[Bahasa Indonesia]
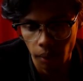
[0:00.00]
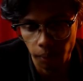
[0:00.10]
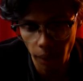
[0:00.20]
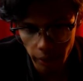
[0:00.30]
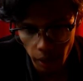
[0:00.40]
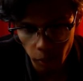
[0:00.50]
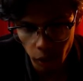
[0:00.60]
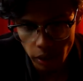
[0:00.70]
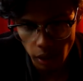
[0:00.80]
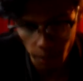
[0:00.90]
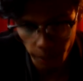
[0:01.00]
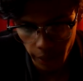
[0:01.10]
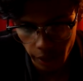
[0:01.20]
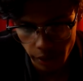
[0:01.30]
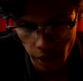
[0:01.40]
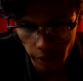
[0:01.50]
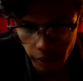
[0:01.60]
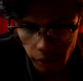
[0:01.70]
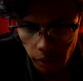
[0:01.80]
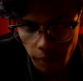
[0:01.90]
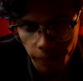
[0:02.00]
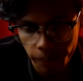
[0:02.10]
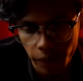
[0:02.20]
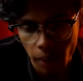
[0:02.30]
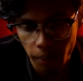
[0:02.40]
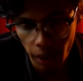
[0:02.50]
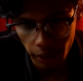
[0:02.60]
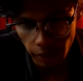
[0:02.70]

Banyak mungkin capek, jadi mari